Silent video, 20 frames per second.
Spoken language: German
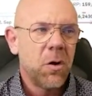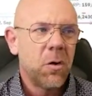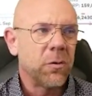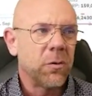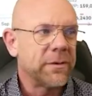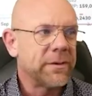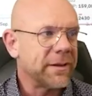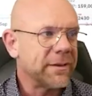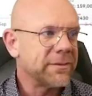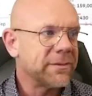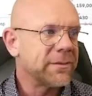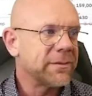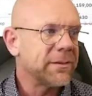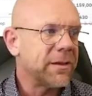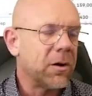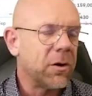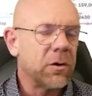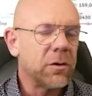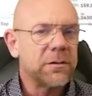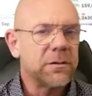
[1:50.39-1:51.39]
Und das
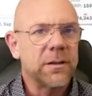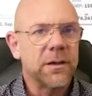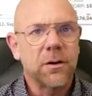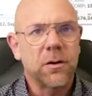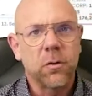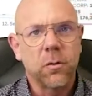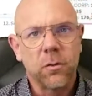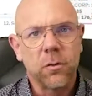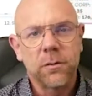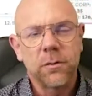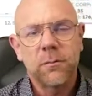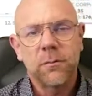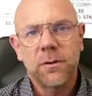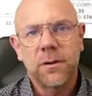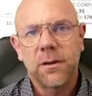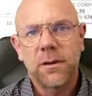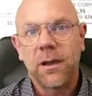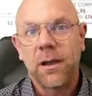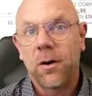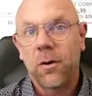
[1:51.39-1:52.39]
ist auch der Grund,
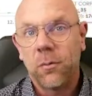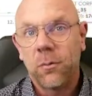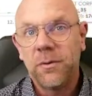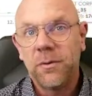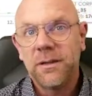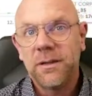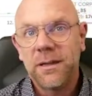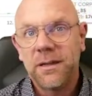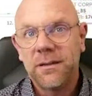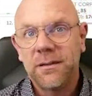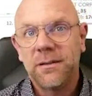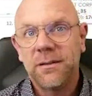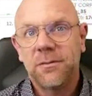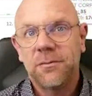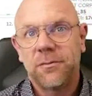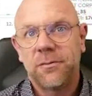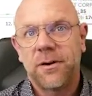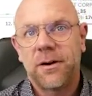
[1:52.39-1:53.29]
glaube ich,